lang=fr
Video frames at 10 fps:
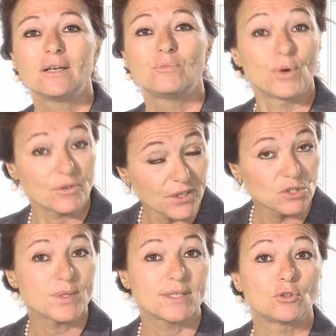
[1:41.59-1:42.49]
Pour
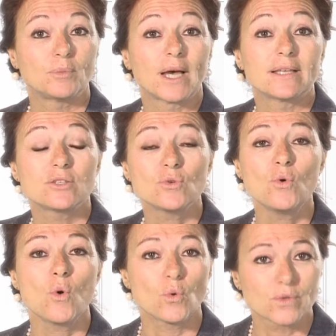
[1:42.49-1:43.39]
effectuer cette
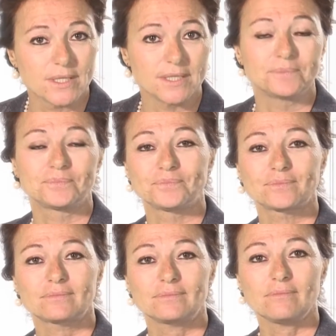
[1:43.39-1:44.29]
opération, on dit
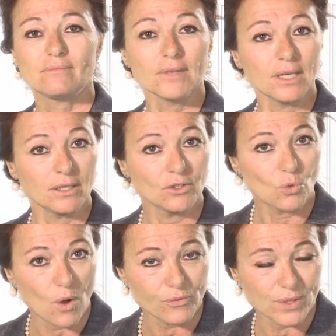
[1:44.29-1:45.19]

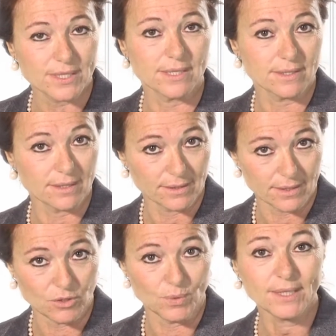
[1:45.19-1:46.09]
3 x 6,
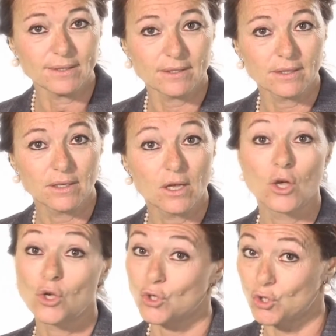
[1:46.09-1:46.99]
18,
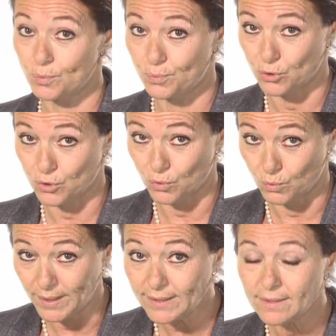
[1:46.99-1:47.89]
je pose
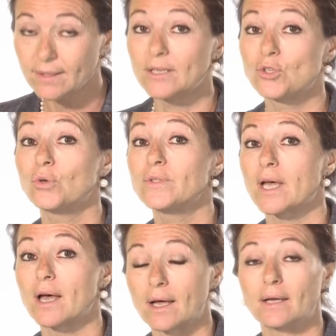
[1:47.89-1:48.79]
8 et je
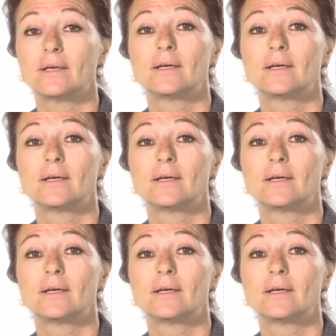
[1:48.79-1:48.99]
retiens 1.